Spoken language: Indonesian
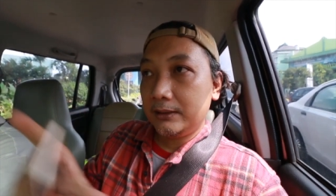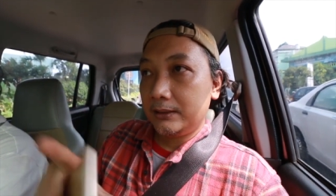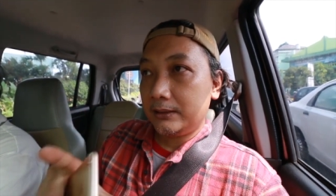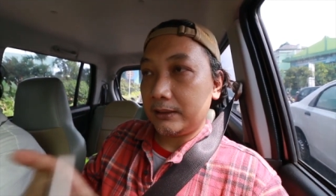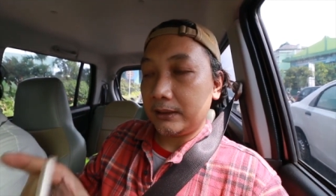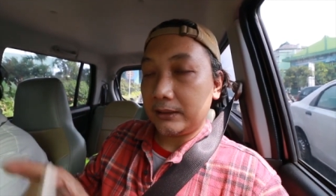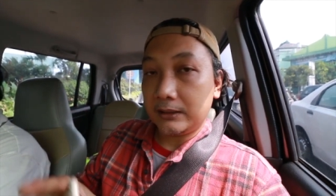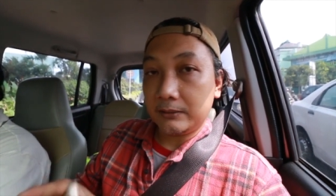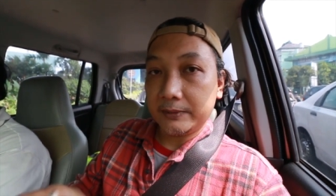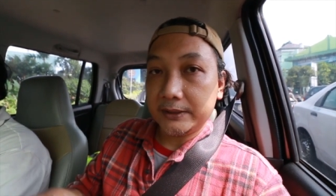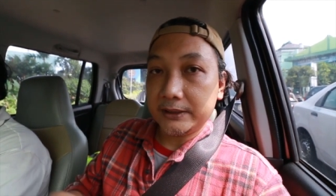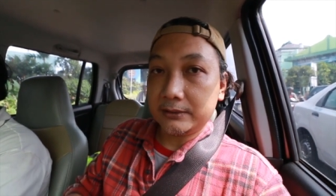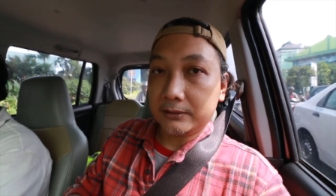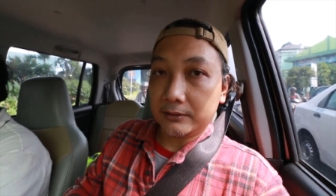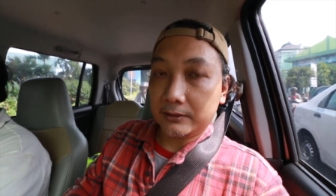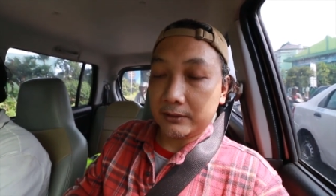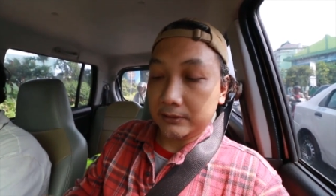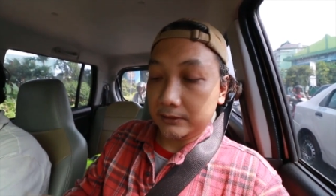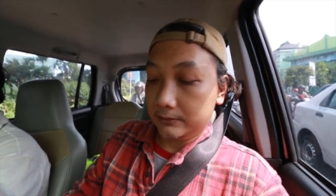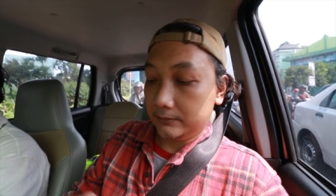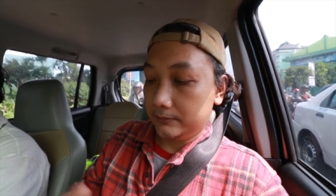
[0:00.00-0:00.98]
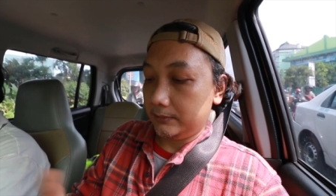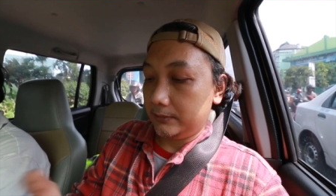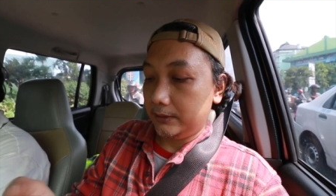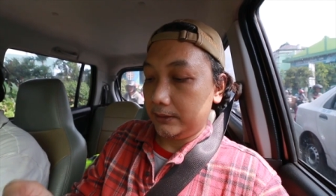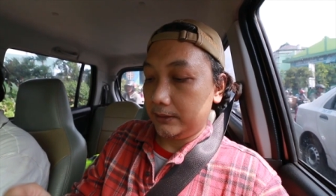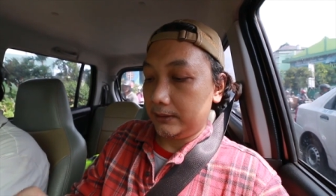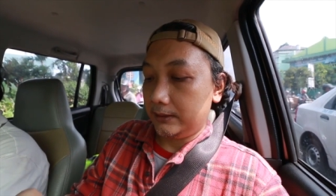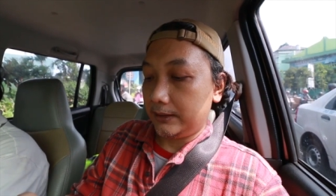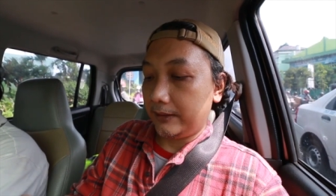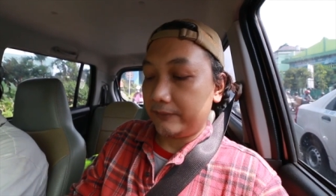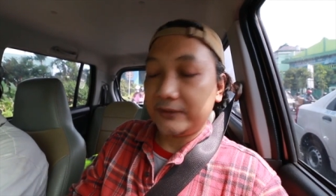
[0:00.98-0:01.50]
database drone.
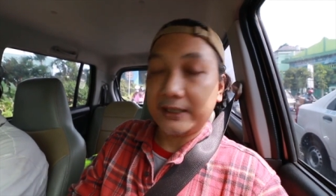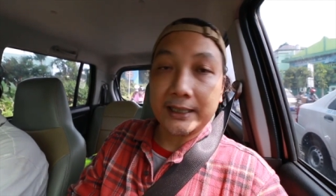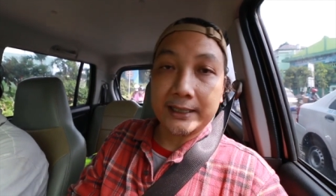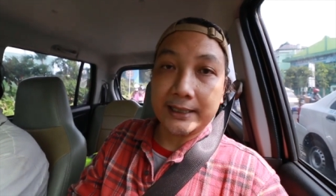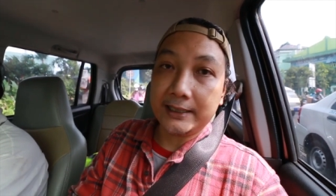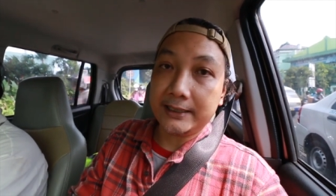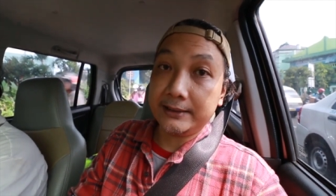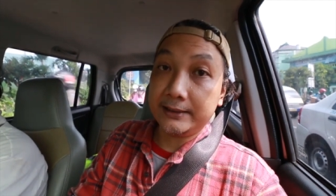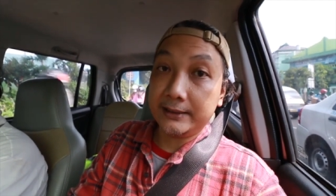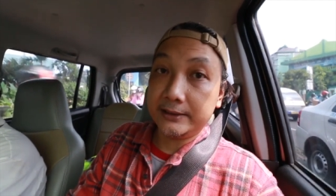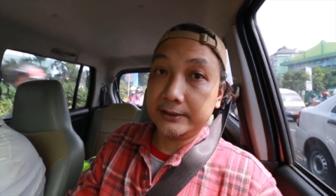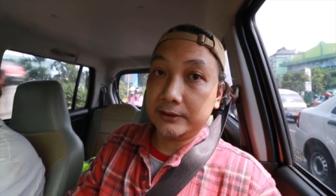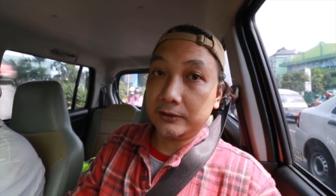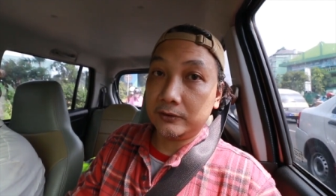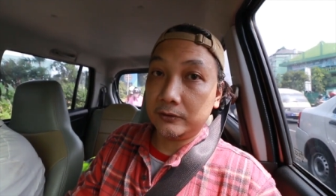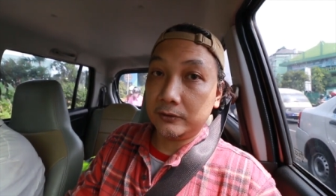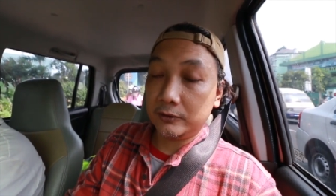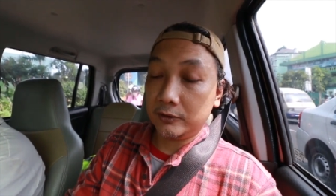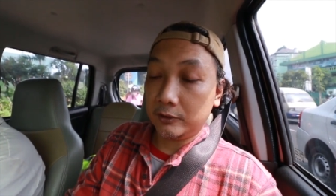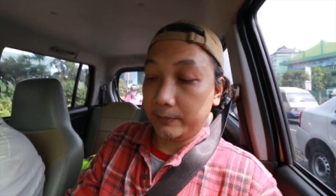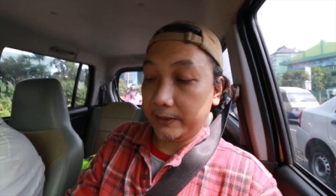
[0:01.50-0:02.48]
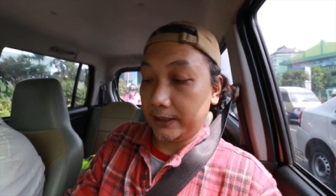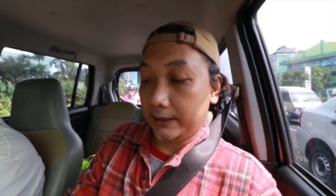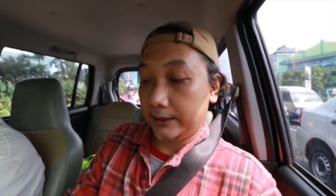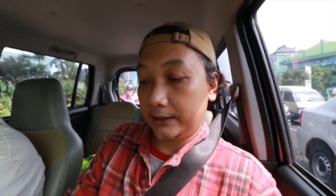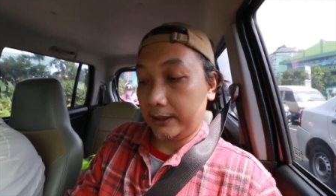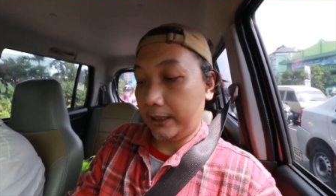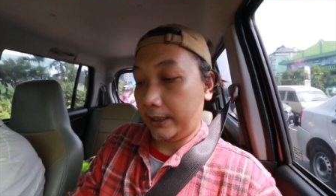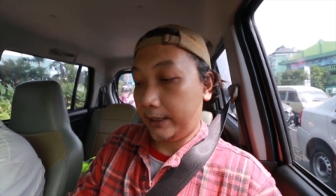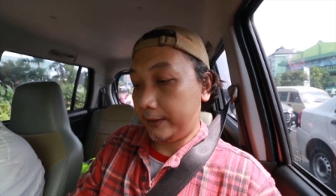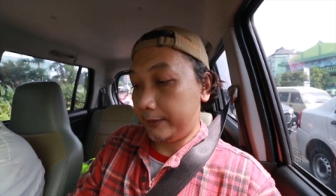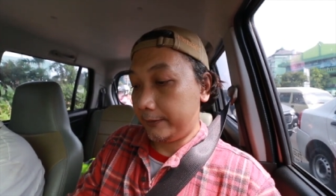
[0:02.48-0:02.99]
Daftarkan aja di situ untuk
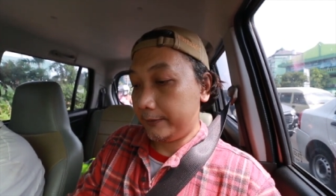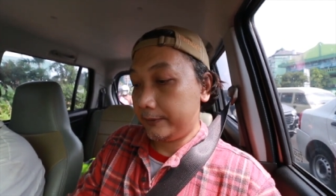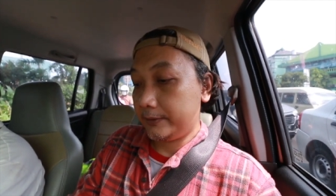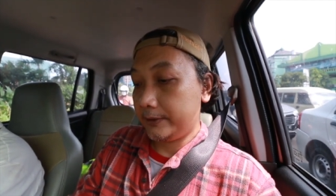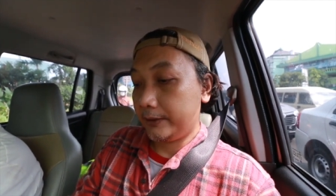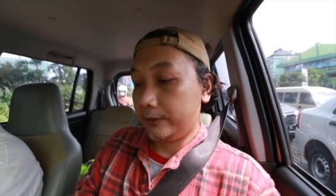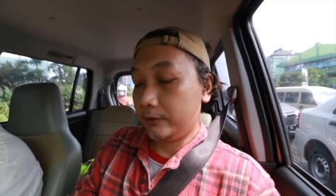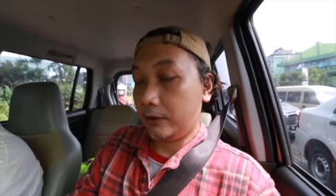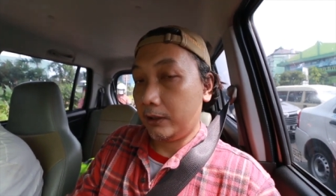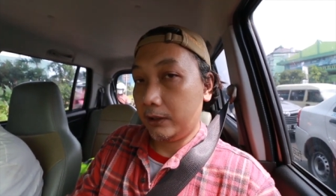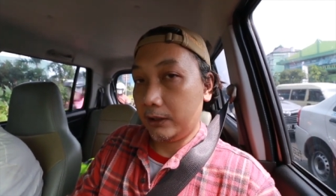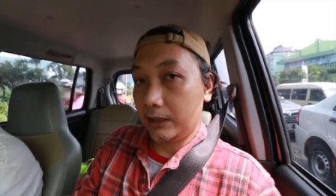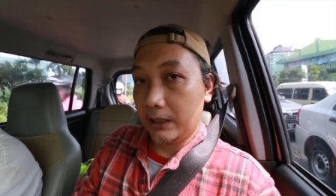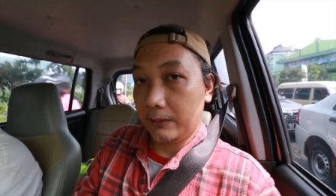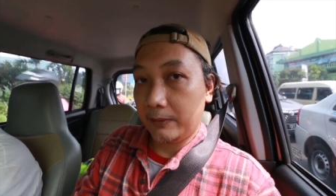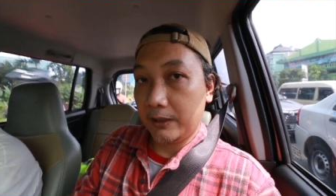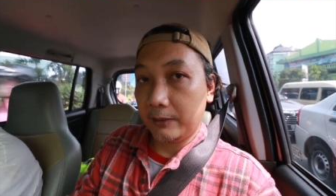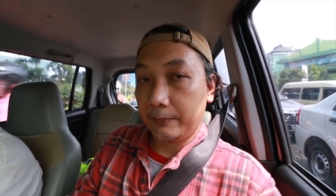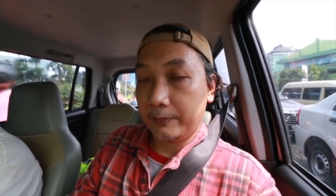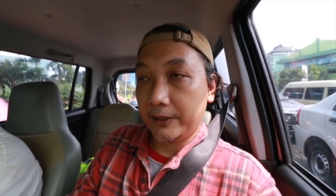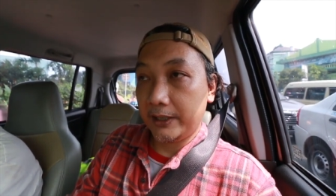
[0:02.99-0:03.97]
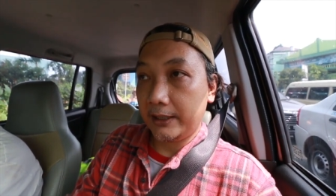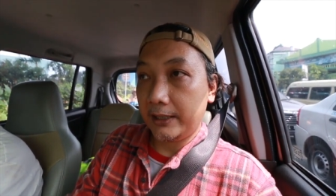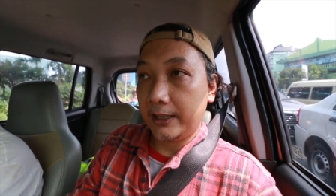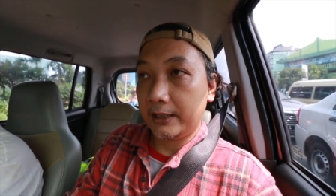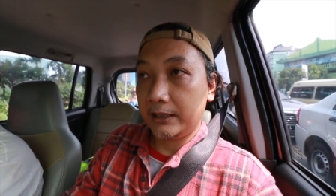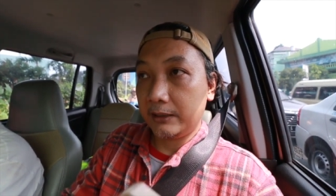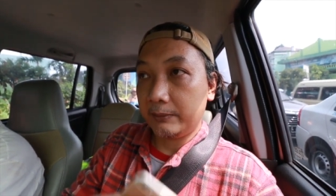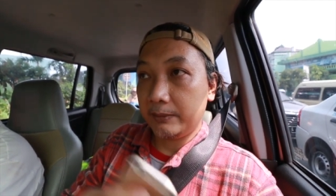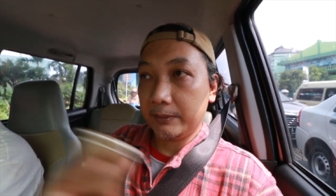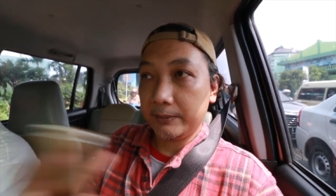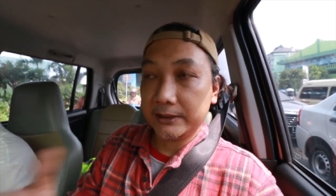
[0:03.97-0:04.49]
pendataan. Jadi kalau ada apa-apa,
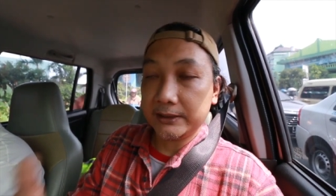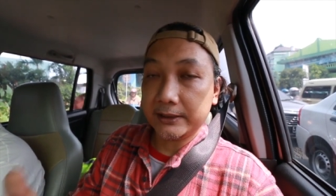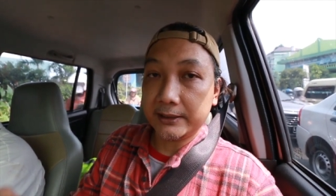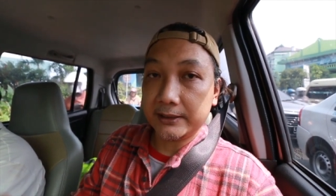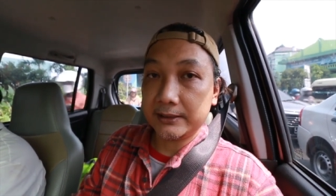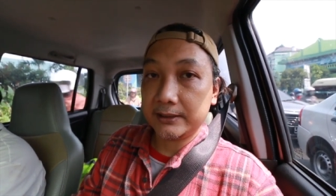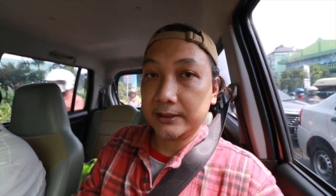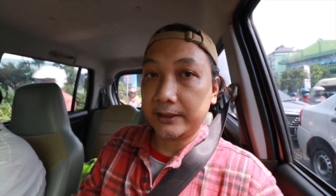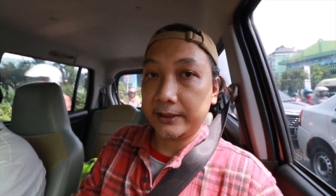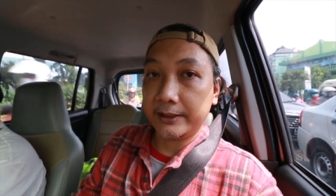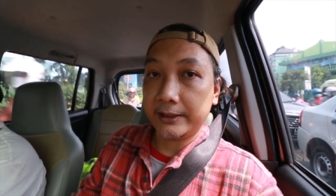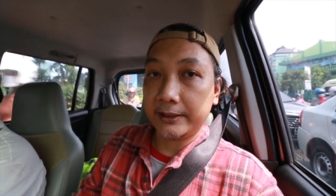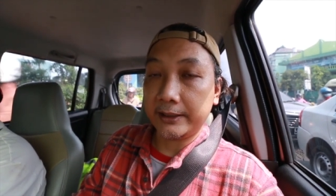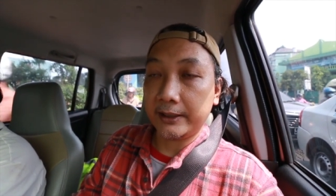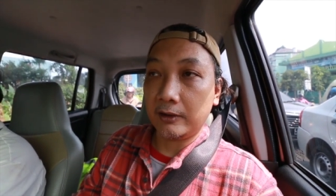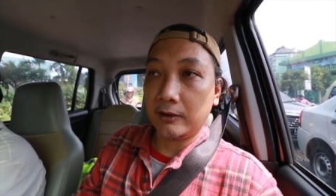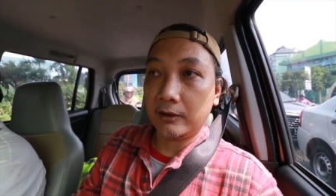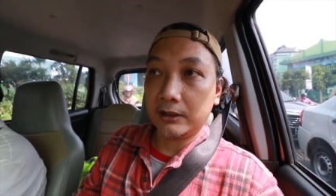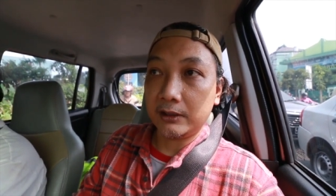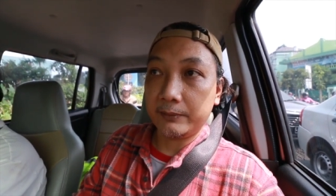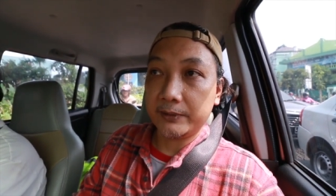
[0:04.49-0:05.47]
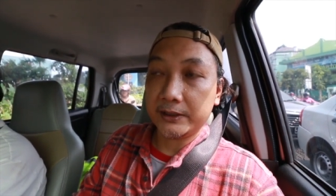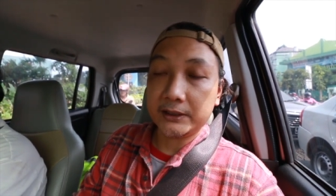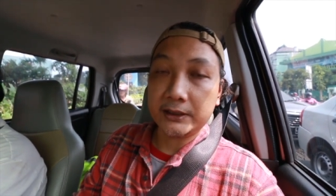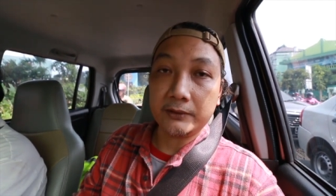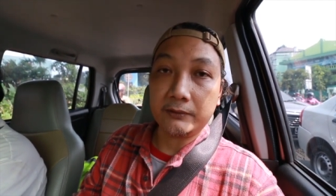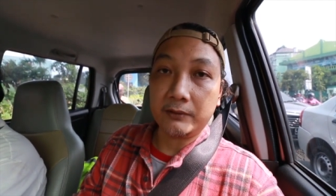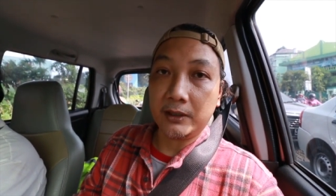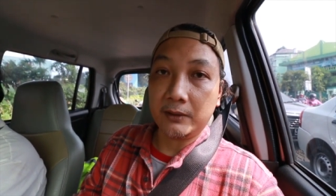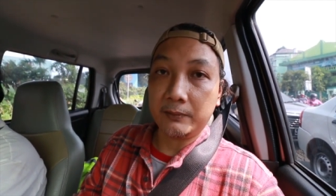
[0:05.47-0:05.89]
Anda bebas dari screening kalau ada peristiwa